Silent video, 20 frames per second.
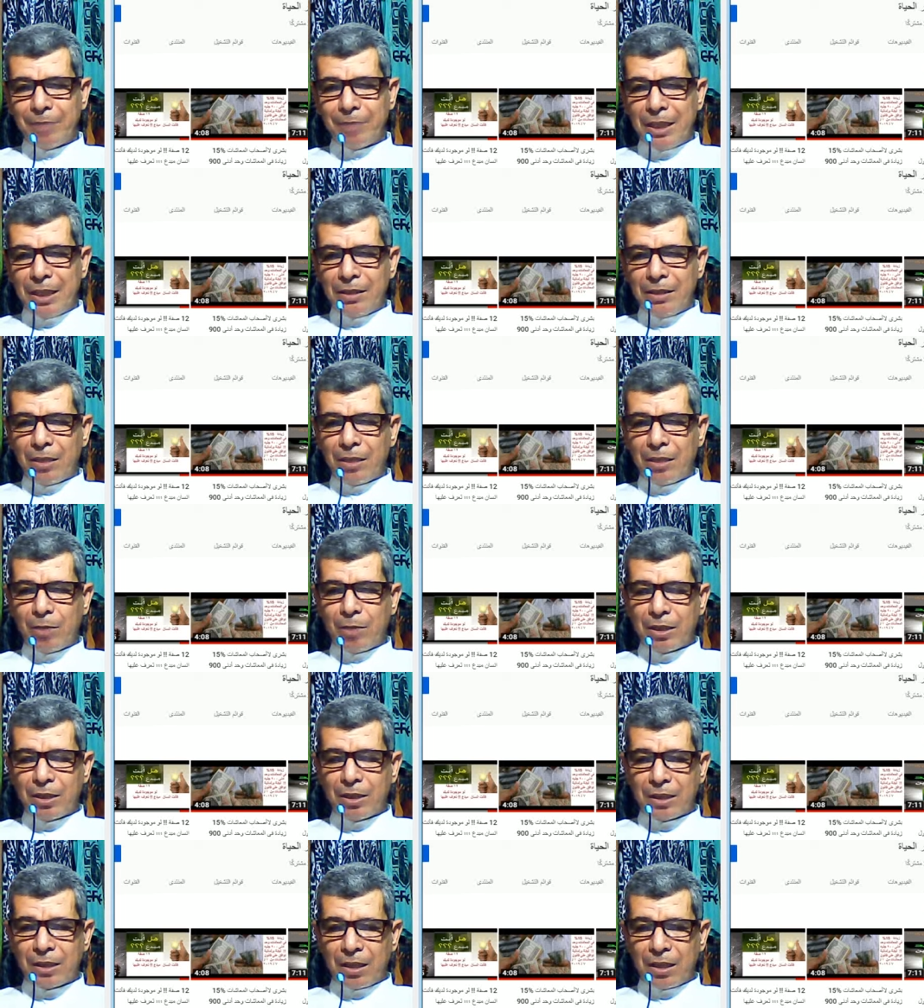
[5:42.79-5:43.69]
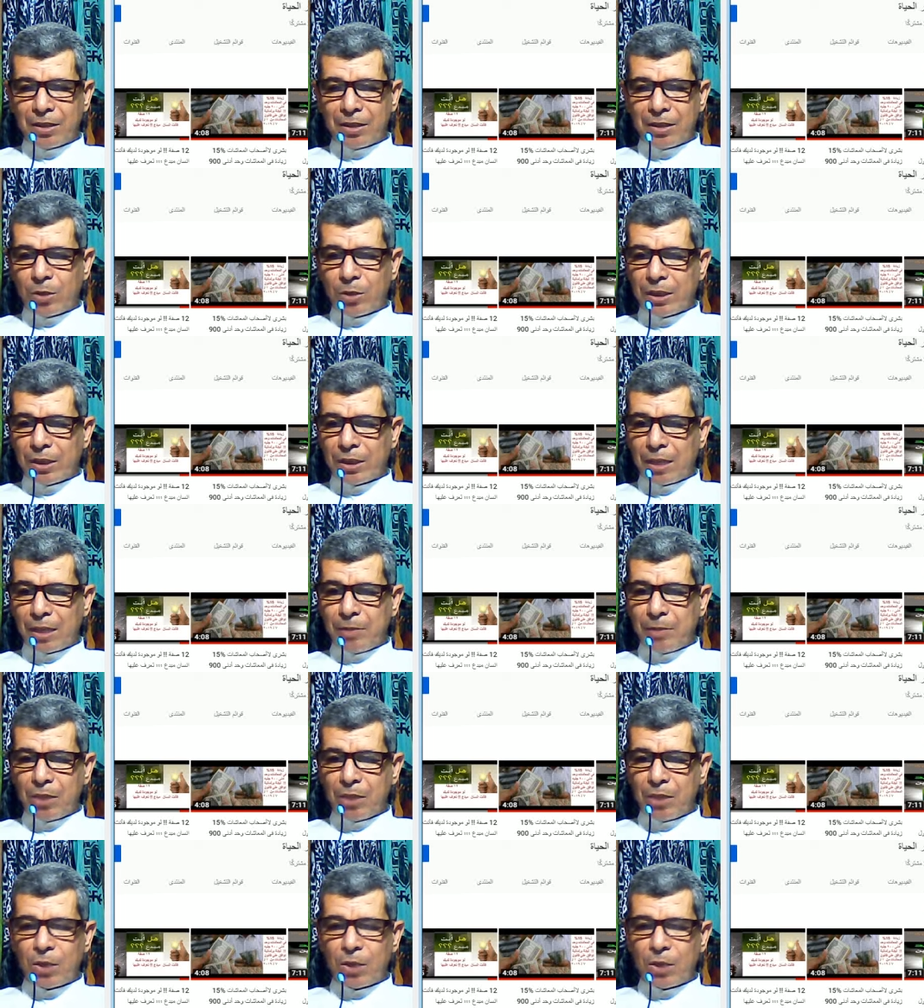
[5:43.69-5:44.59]
لعمارة الأرض والتعمير
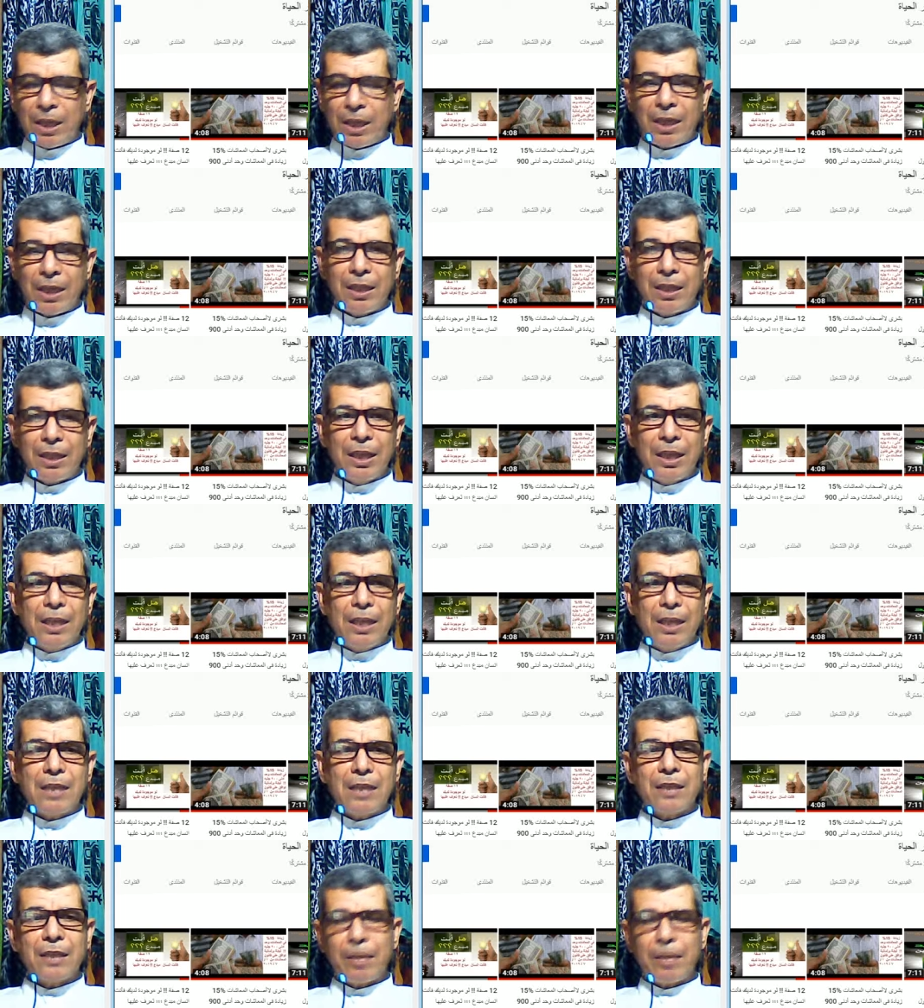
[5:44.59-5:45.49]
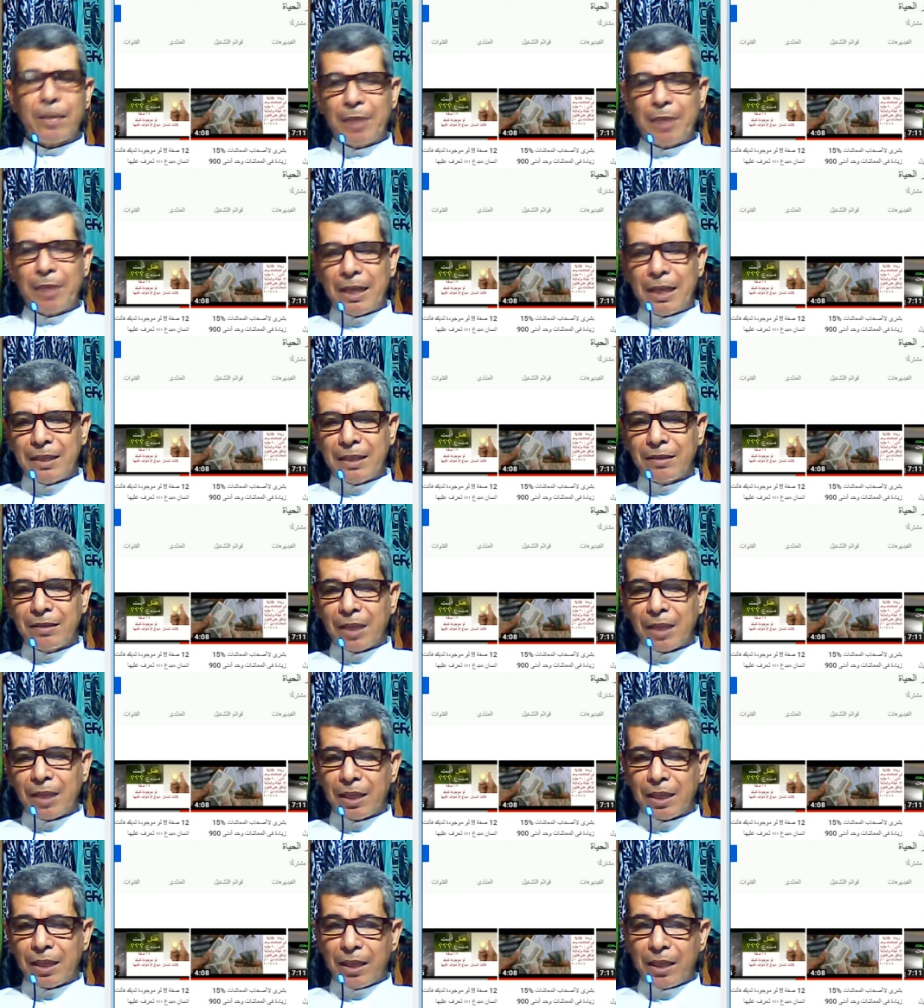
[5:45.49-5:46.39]
ولكن يستعملها
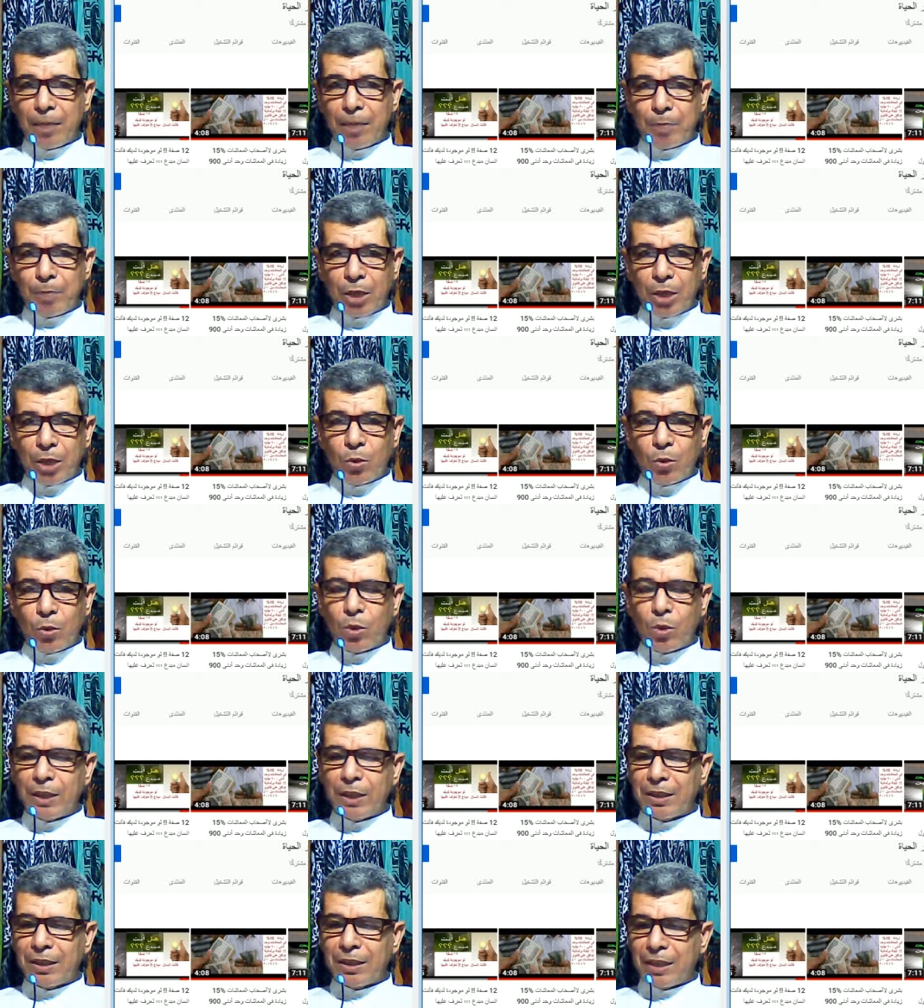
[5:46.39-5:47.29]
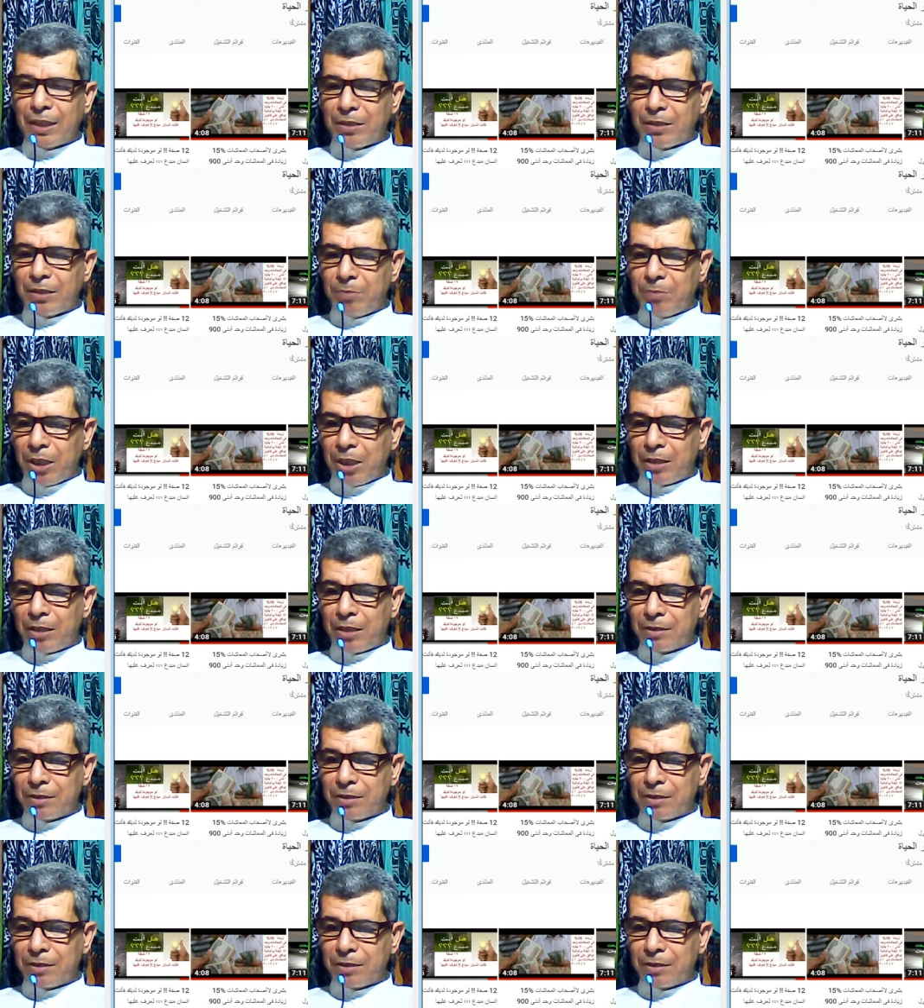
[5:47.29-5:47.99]
للتخريب والتدمير